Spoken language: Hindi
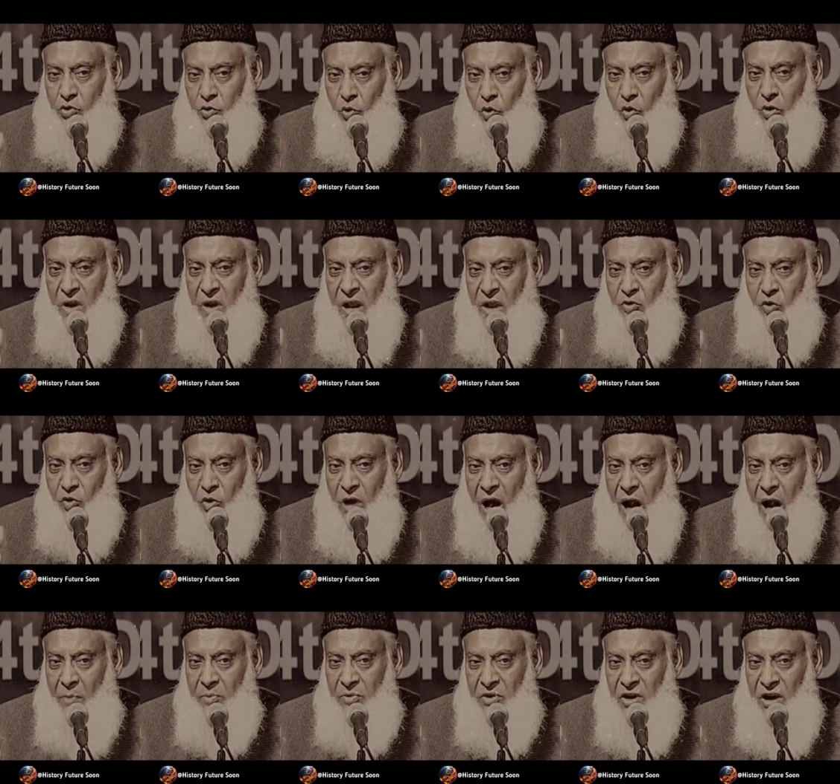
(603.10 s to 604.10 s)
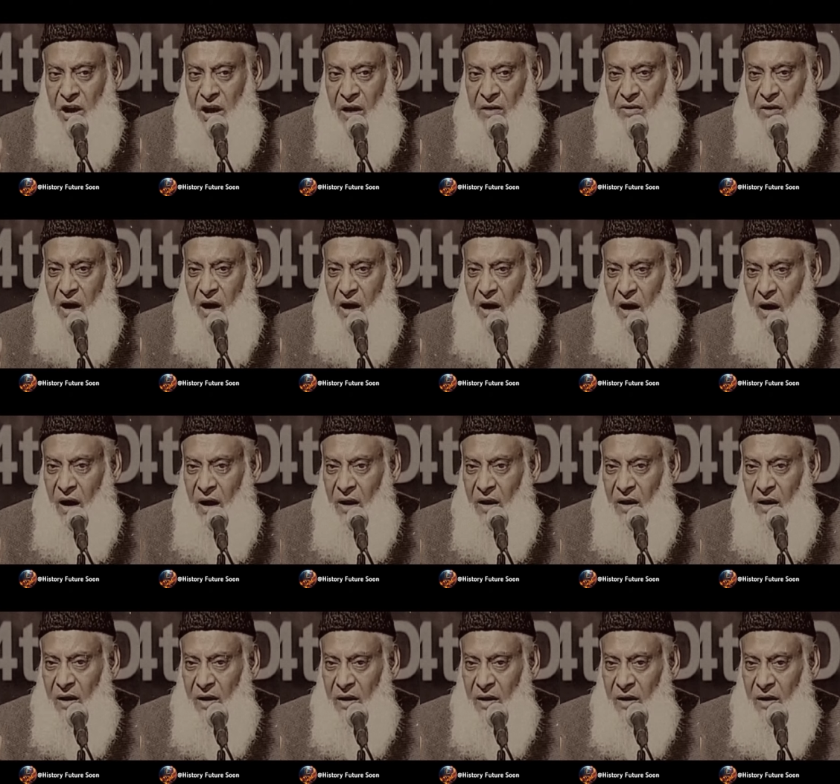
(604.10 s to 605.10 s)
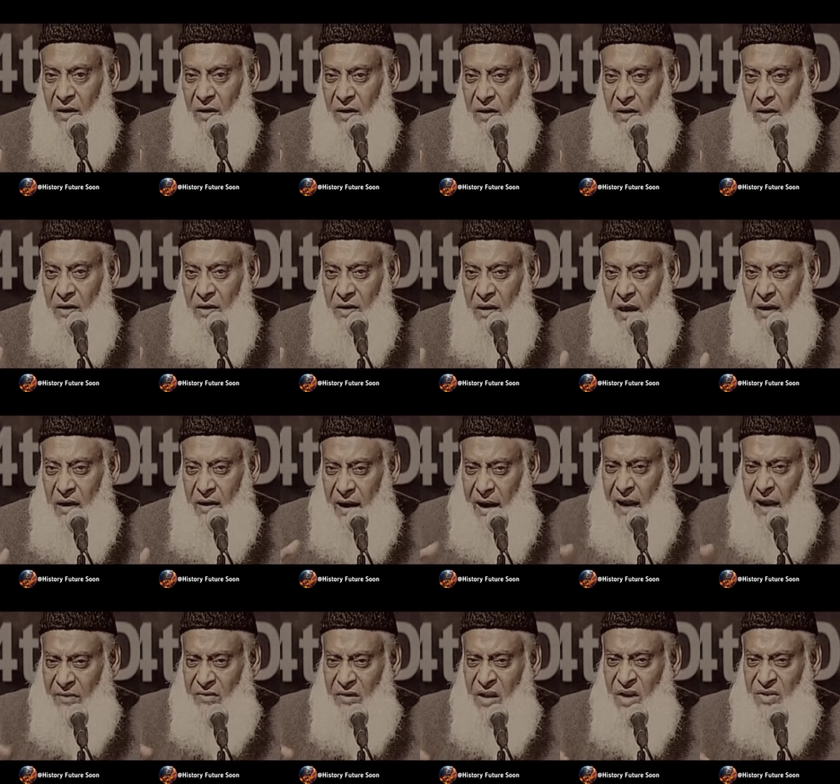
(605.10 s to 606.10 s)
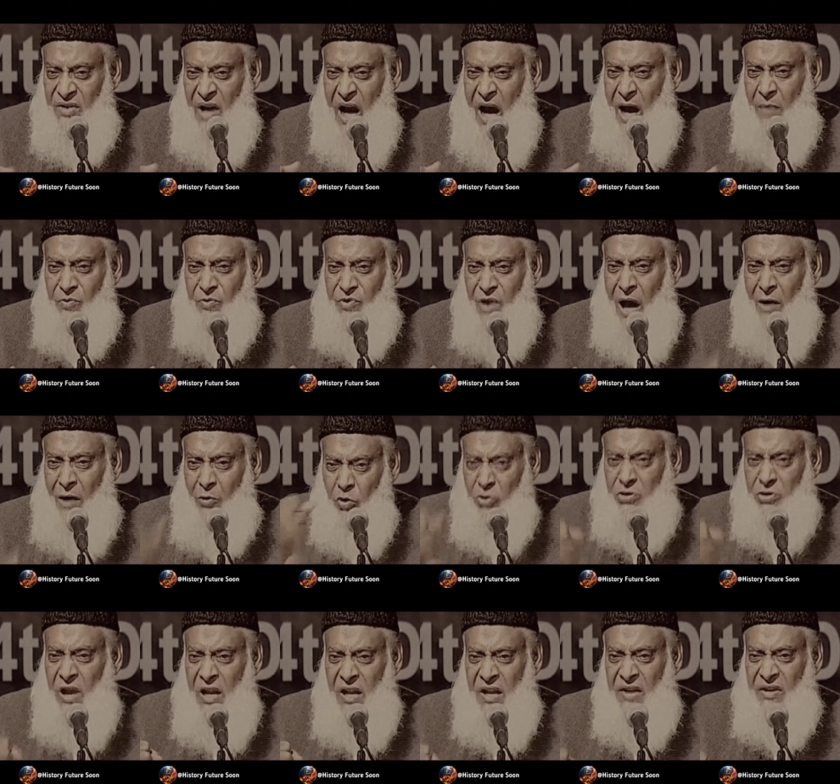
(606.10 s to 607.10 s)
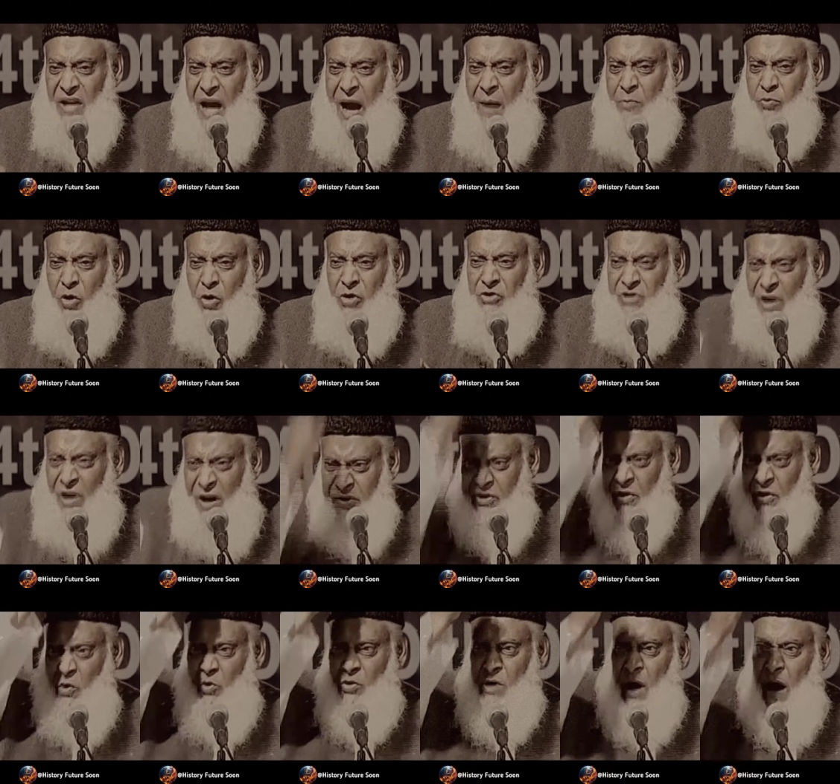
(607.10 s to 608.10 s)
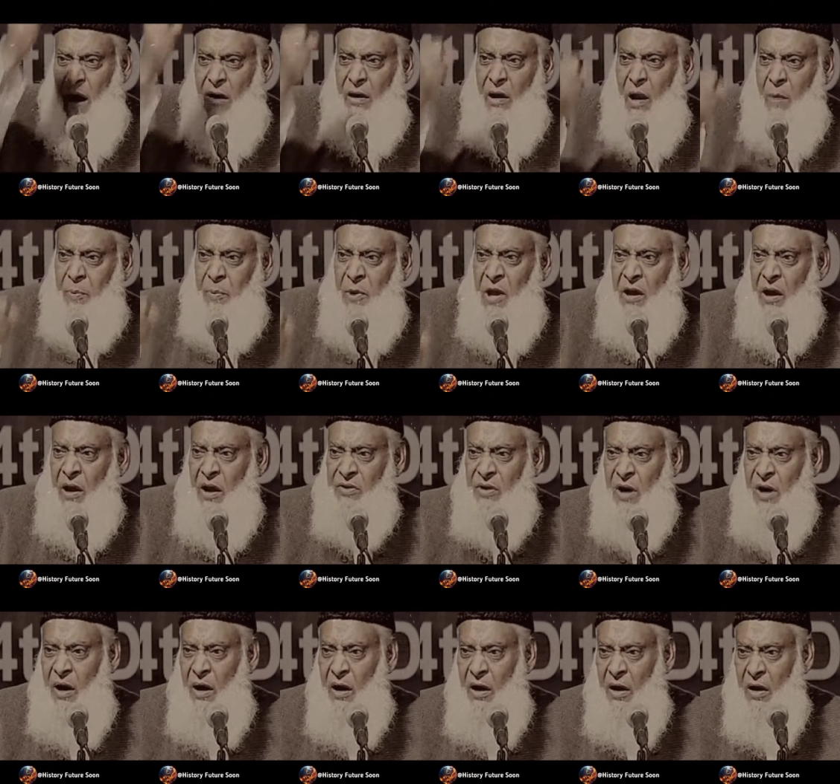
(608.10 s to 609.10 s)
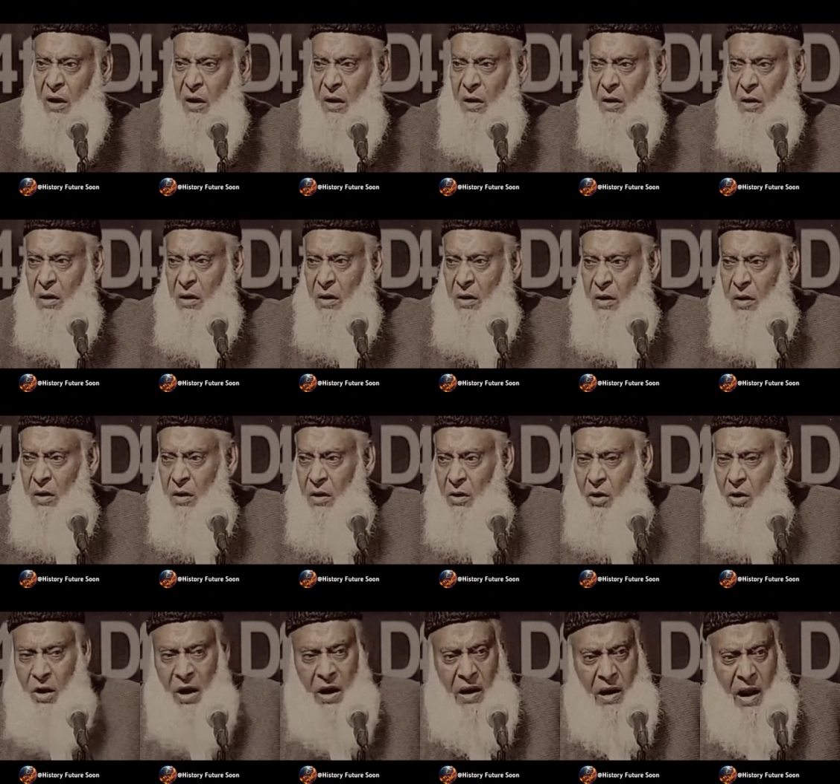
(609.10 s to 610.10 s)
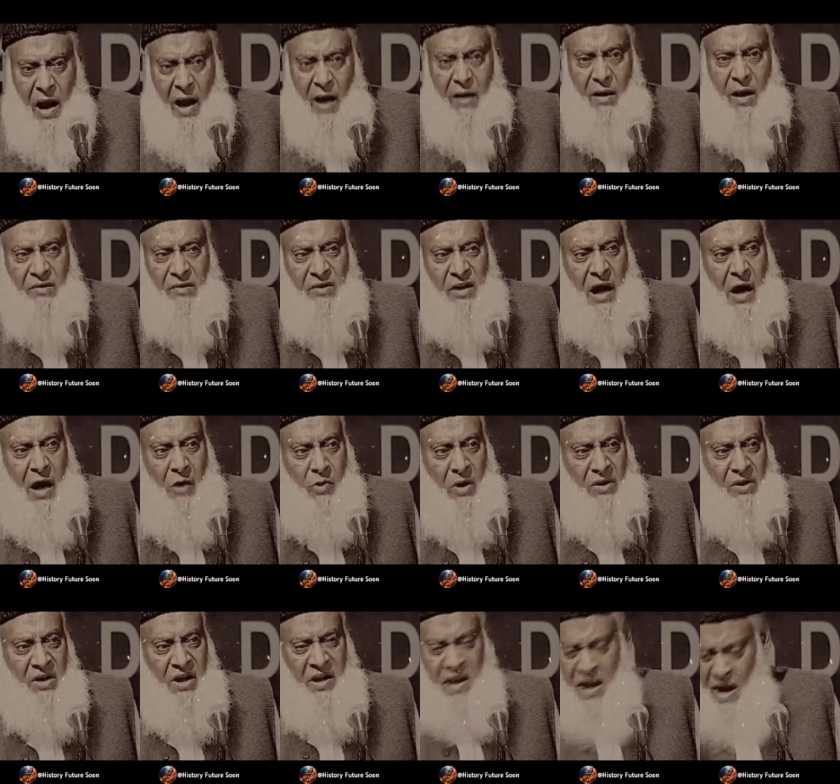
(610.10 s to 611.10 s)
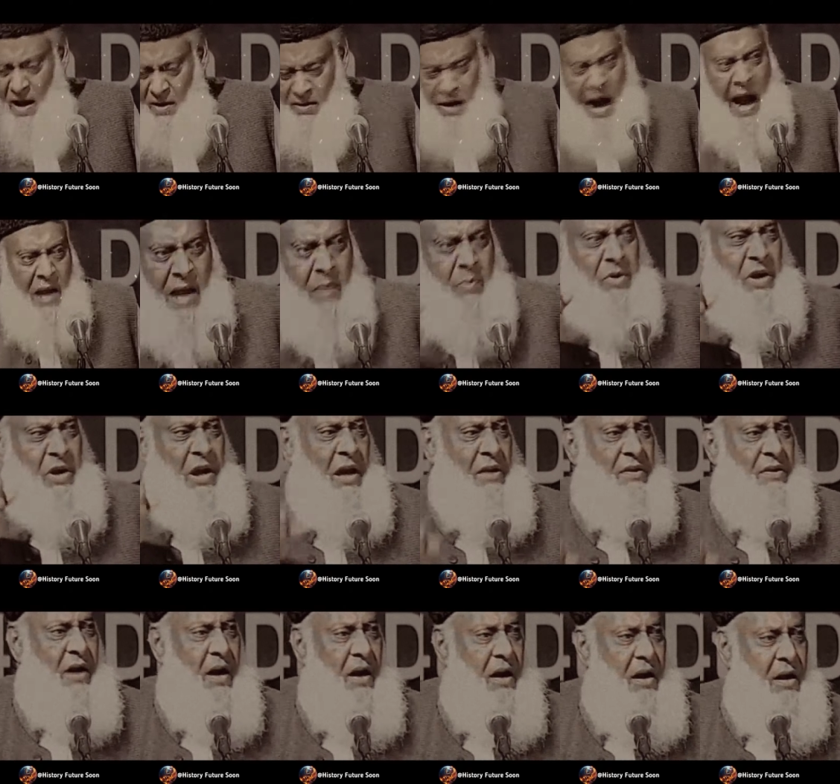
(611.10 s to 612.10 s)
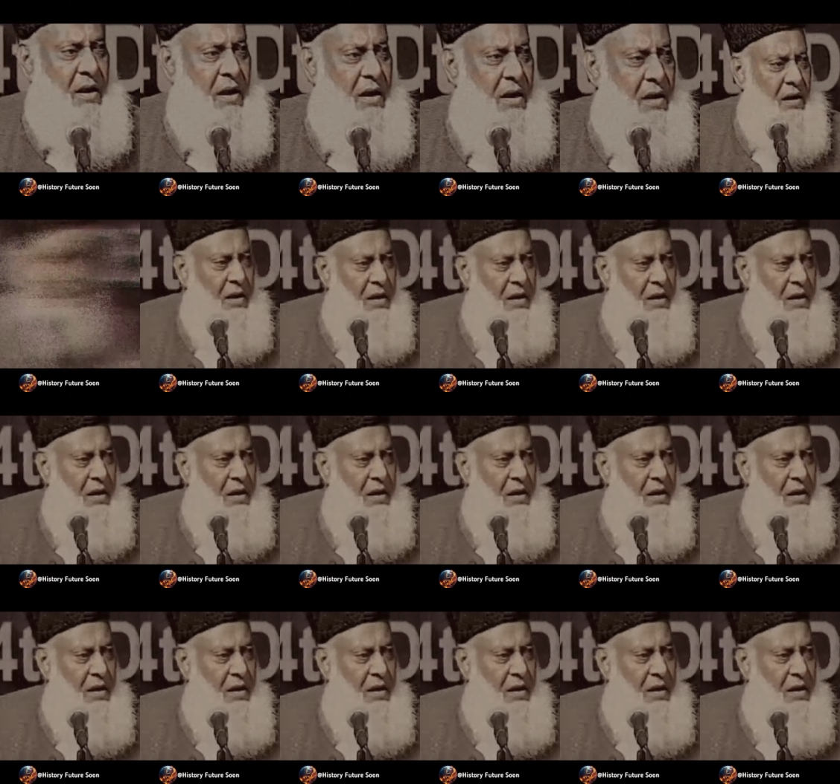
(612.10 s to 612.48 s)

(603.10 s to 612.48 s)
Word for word: जो हुजूर ने जो काम किया था कि गलत निजाम तागूती निजाम को जड़ से उखाड़ कर फेंका जाए और अल्लाह का दिया हुआ दीन कायम किया जाए